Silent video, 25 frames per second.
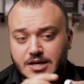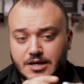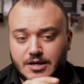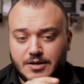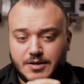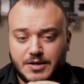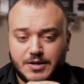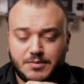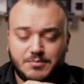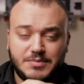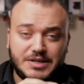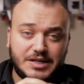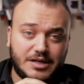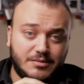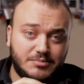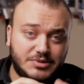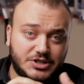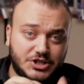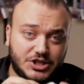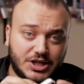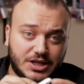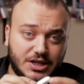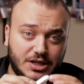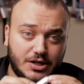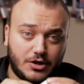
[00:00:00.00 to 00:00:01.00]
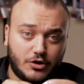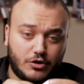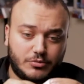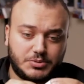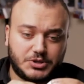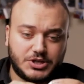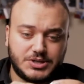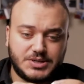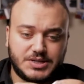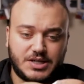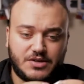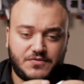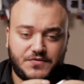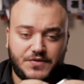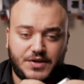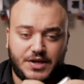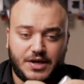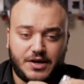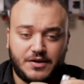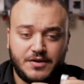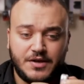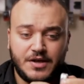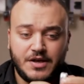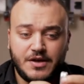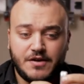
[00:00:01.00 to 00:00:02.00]
آه، منها بتشغل الاوبشنز اللي
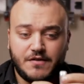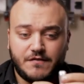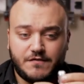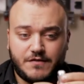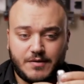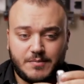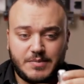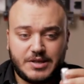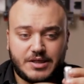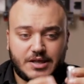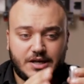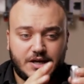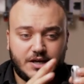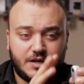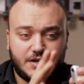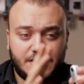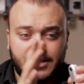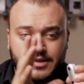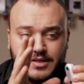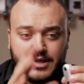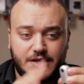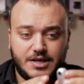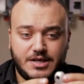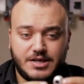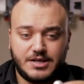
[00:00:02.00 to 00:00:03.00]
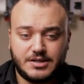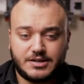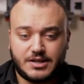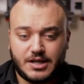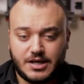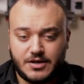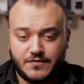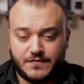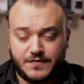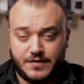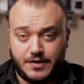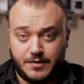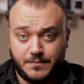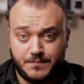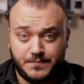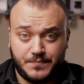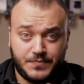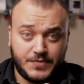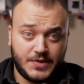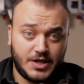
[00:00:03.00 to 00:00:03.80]
فيها فمثلا اذا هي طافيه